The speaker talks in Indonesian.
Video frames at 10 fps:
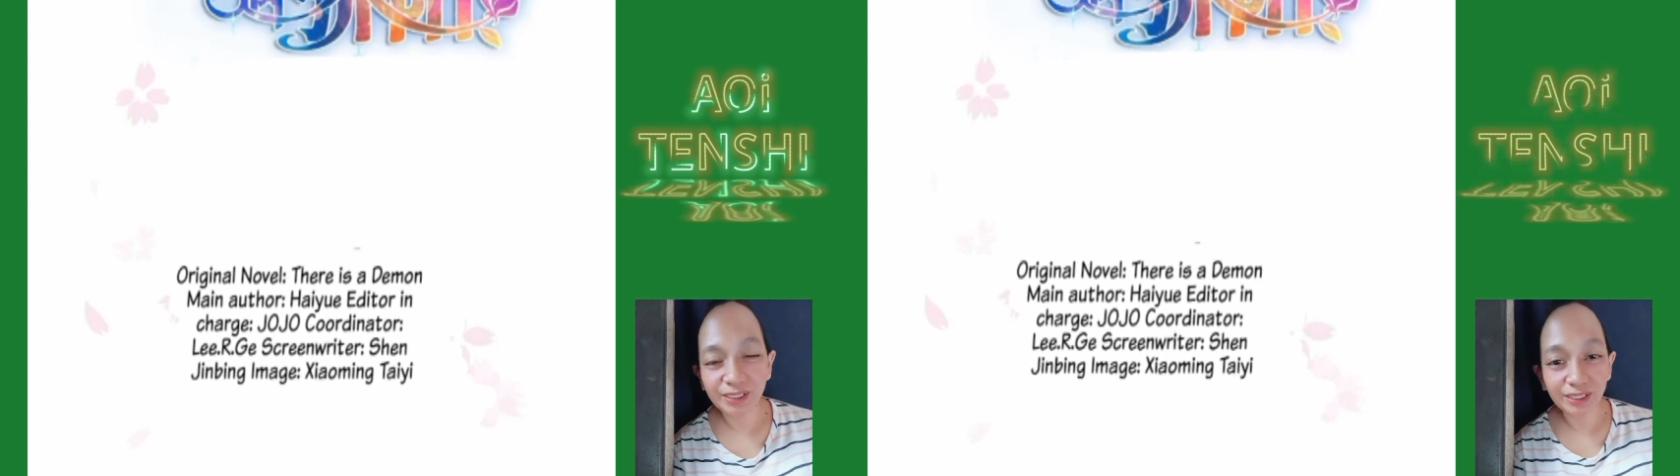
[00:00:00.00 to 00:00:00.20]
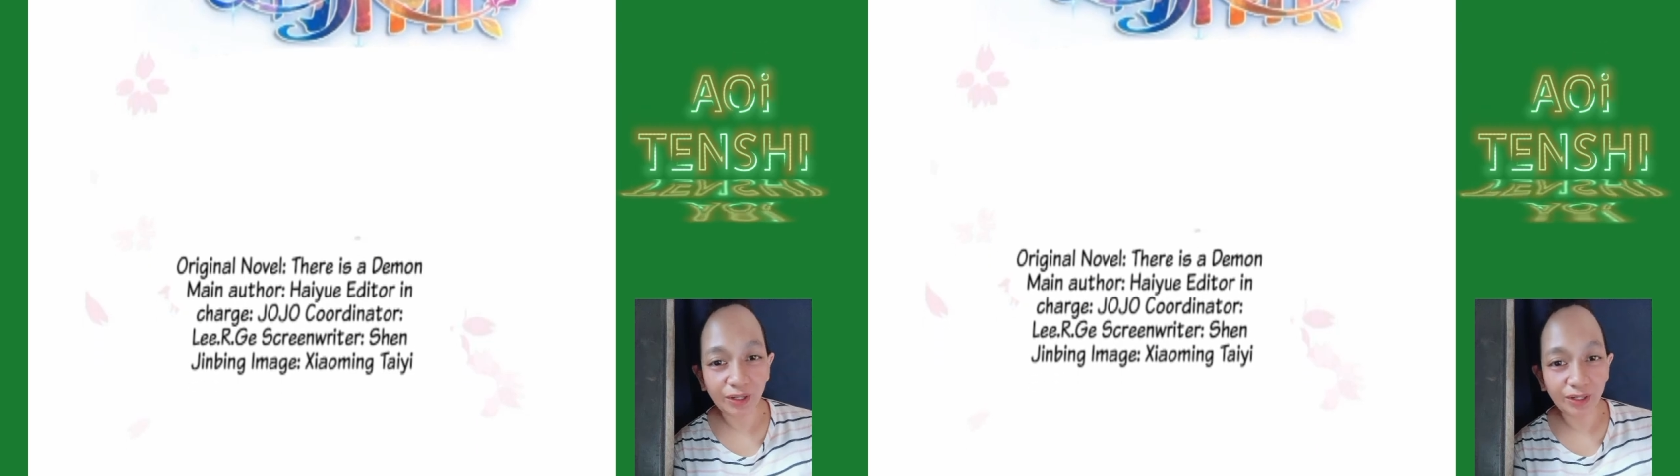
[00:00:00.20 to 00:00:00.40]
to
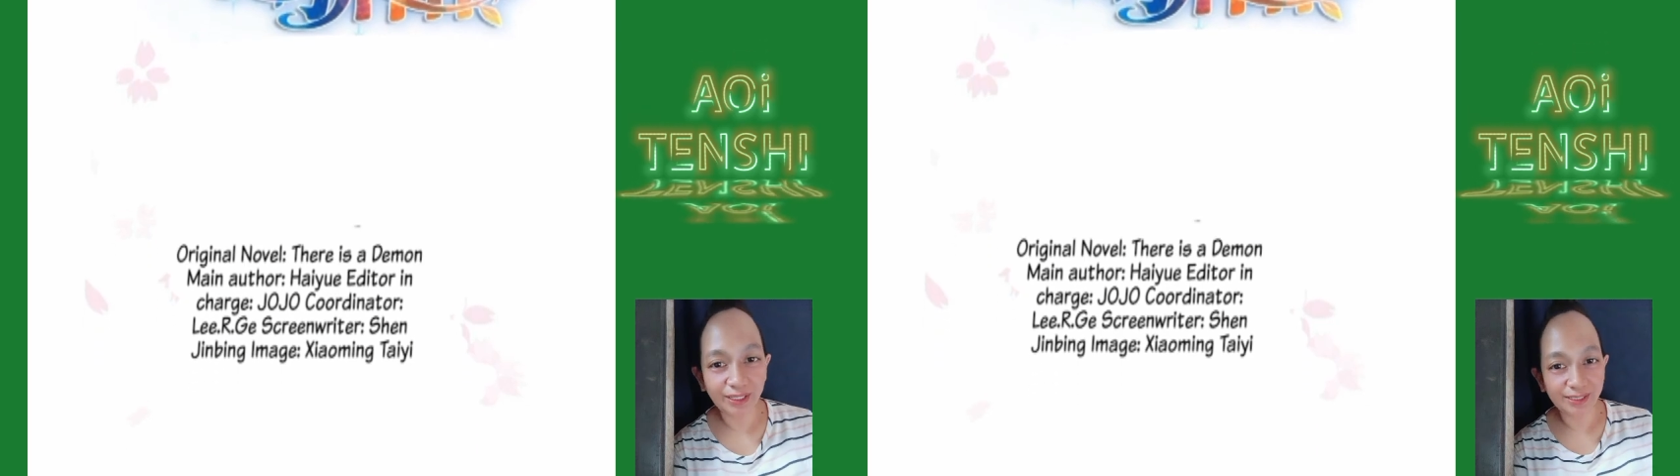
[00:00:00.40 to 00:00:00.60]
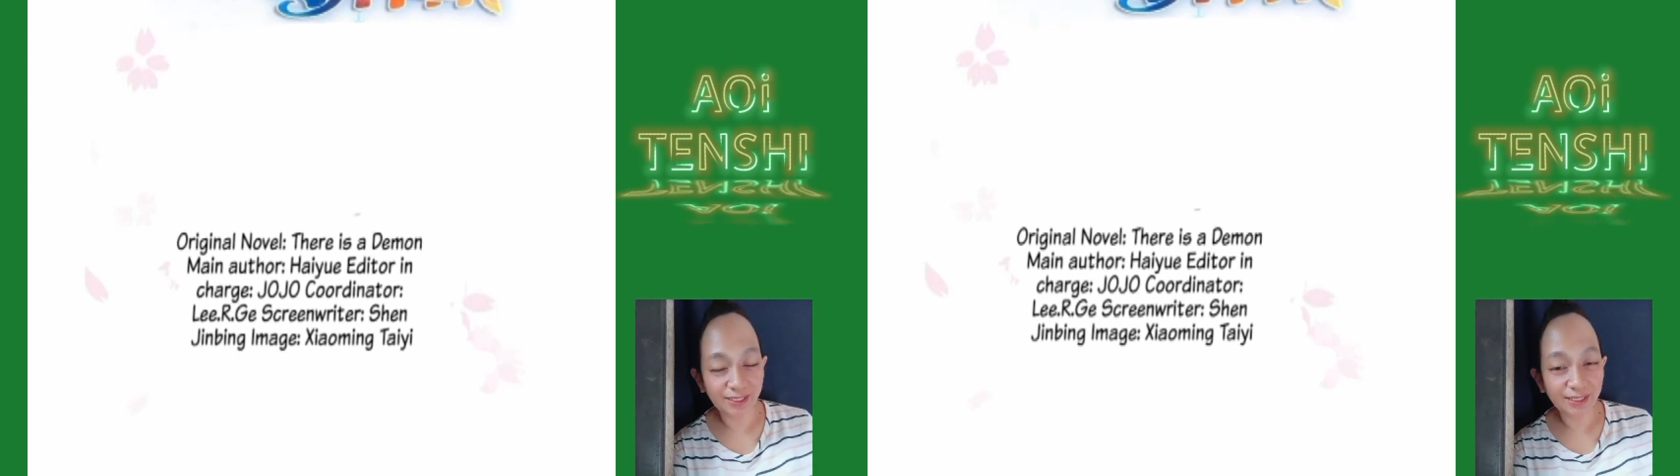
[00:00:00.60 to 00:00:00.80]
channel
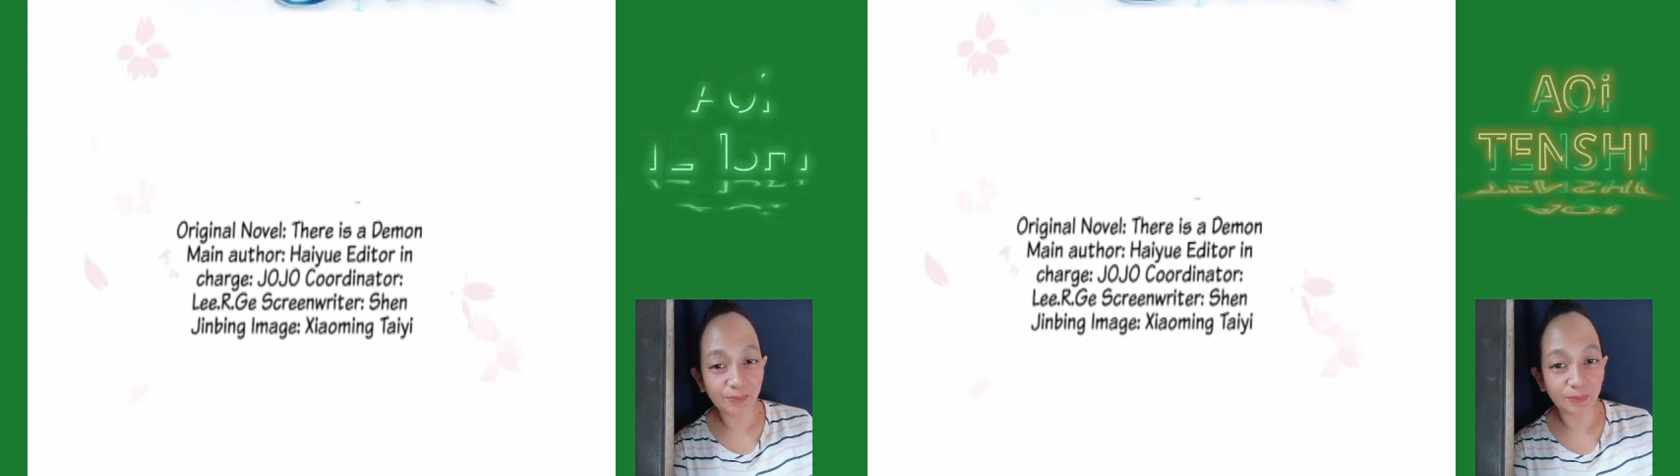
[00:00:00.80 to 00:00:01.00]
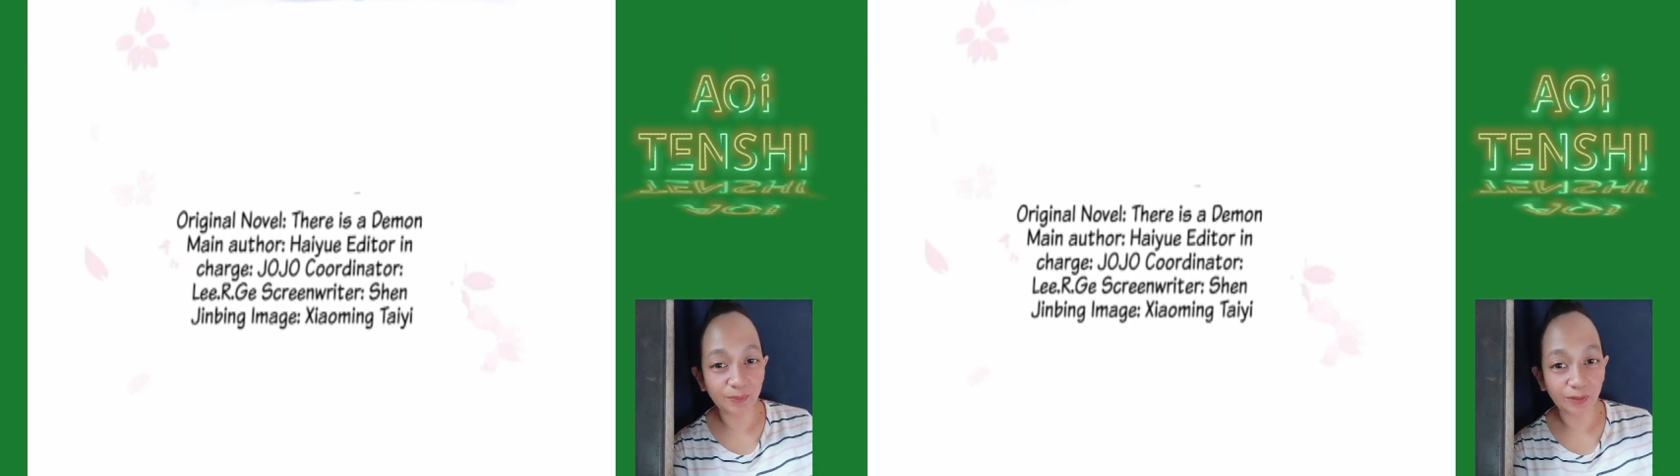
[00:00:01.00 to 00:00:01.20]
Aitense.
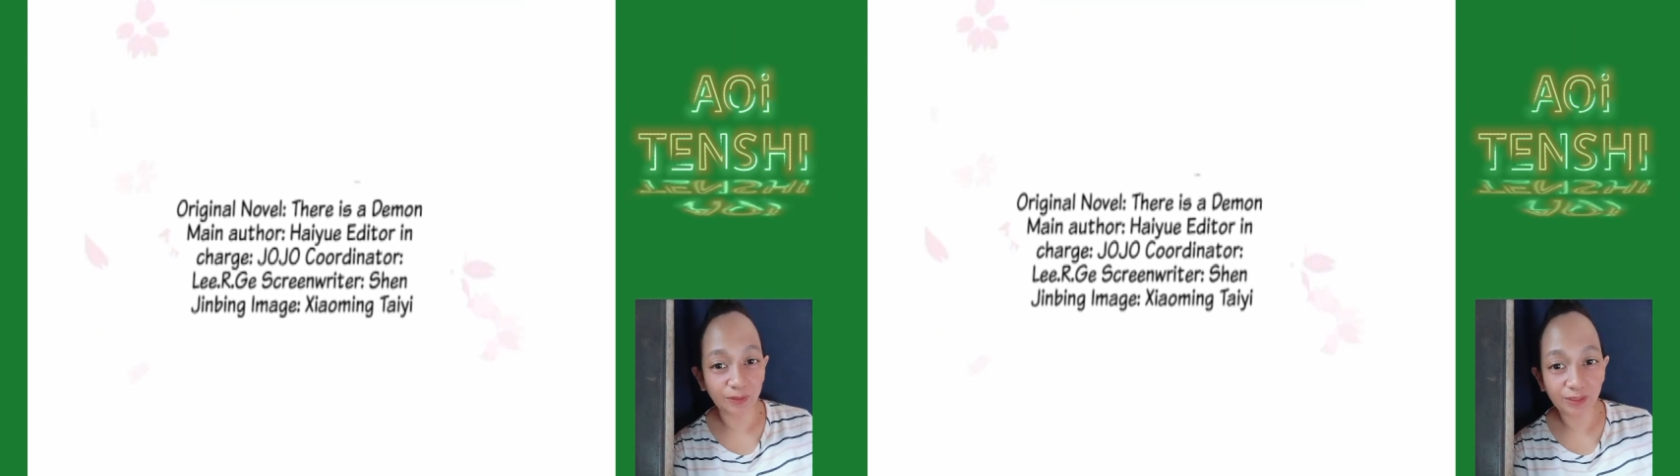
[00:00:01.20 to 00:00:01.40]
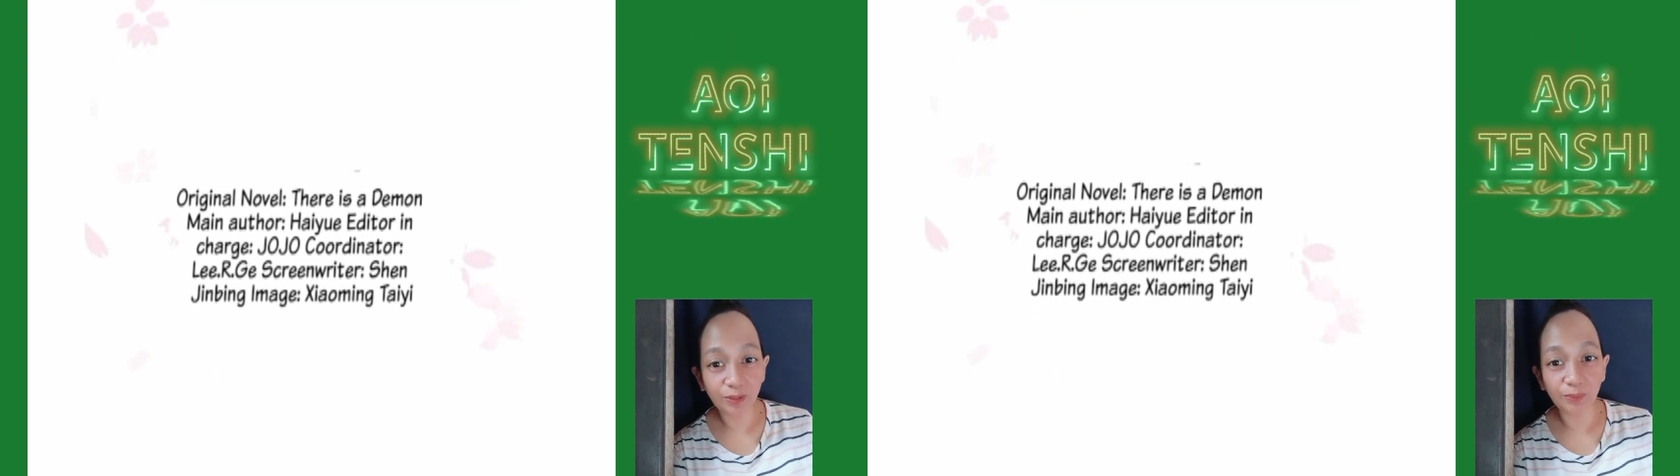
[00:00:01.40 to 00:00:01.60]
Sebelum
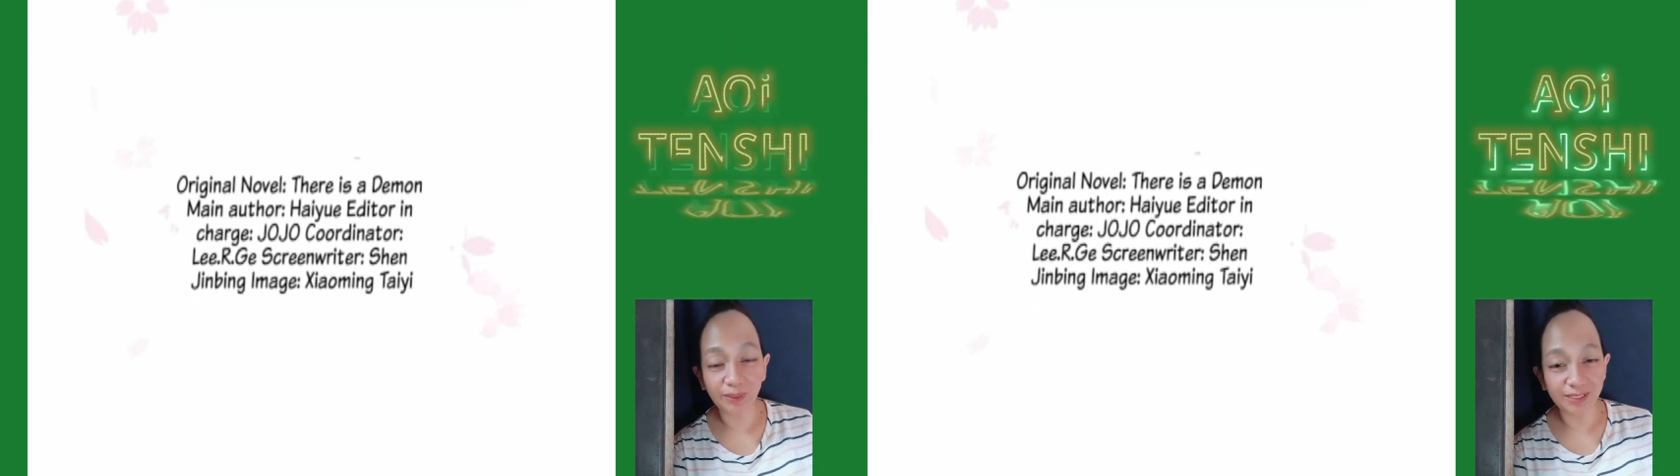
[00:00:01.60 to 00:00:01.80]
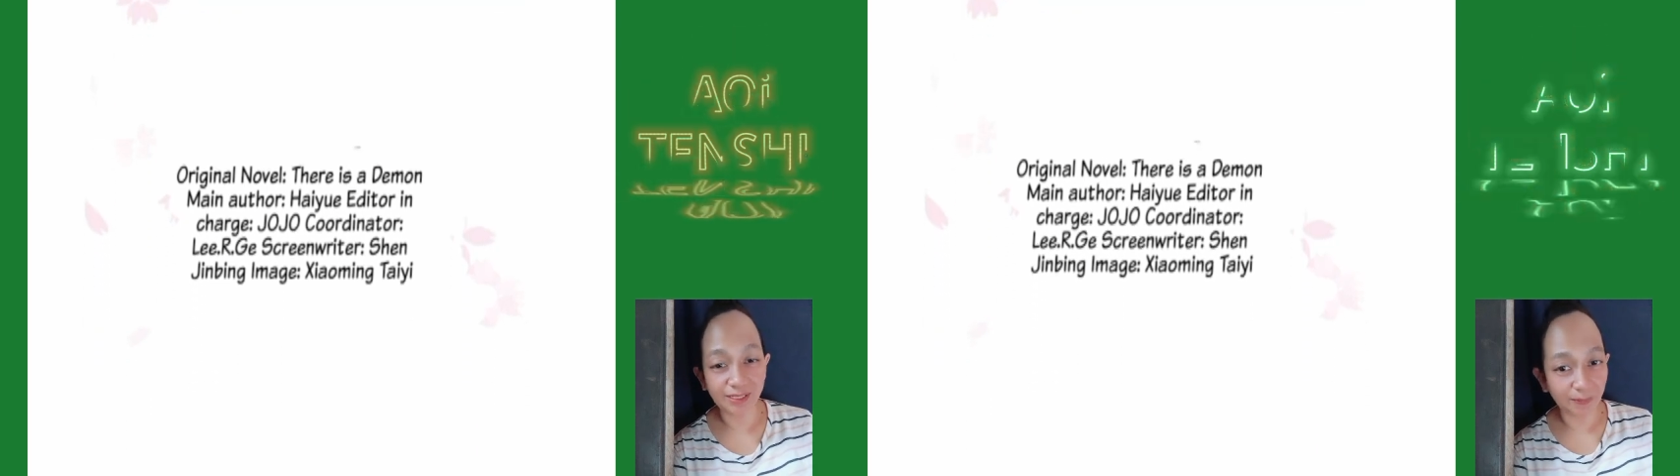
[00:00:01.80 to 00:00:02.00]
nonton jangan
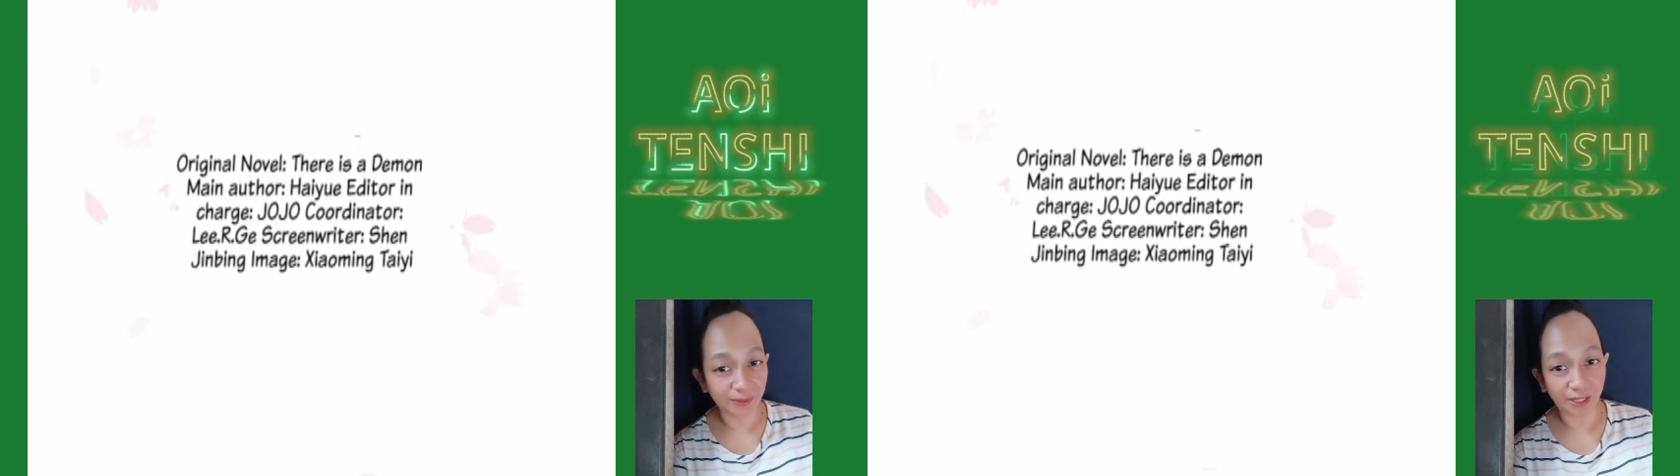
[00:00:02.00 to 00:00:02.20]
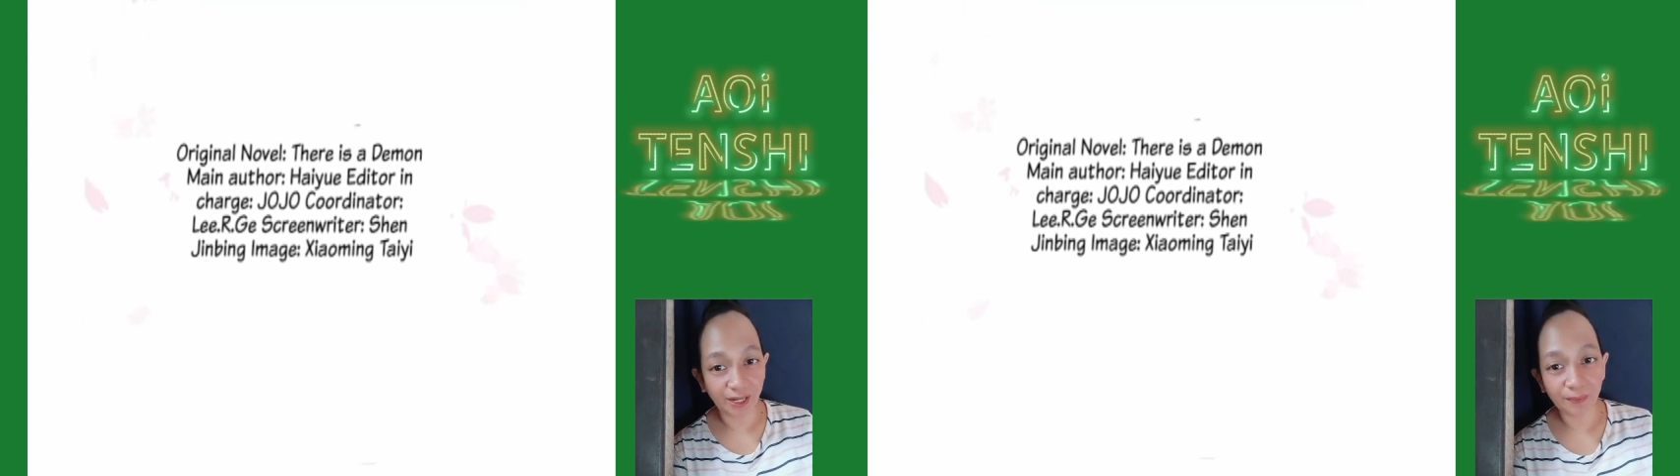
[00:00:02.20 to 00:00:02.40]
lupa di
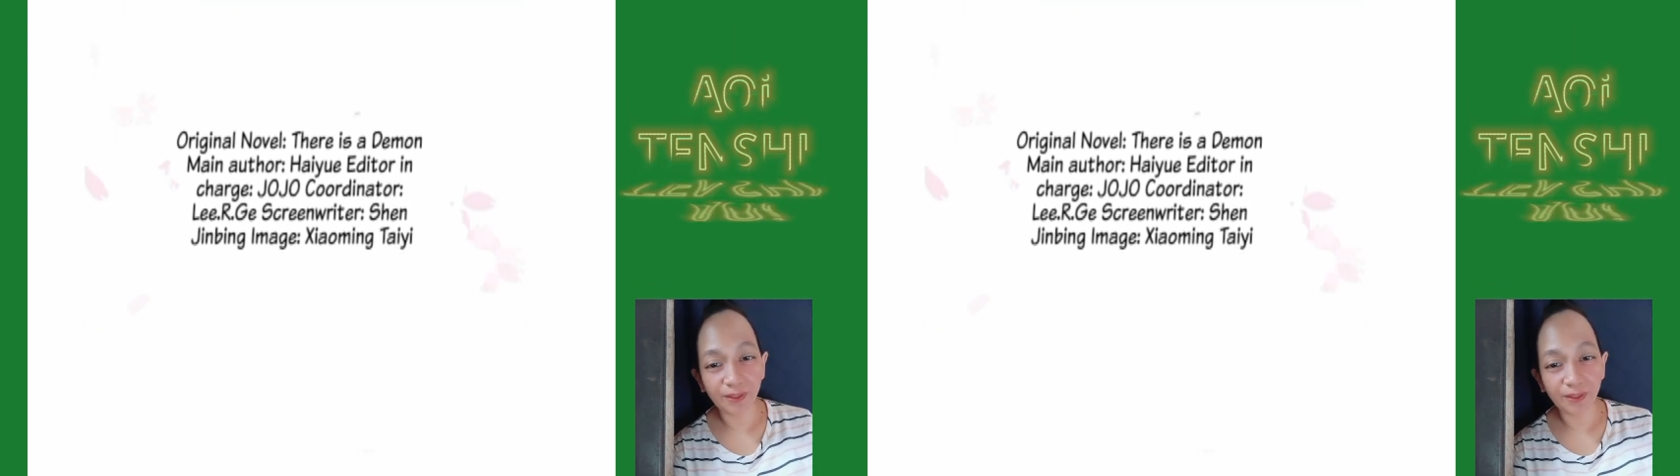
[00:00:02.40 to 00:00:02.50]
subscribe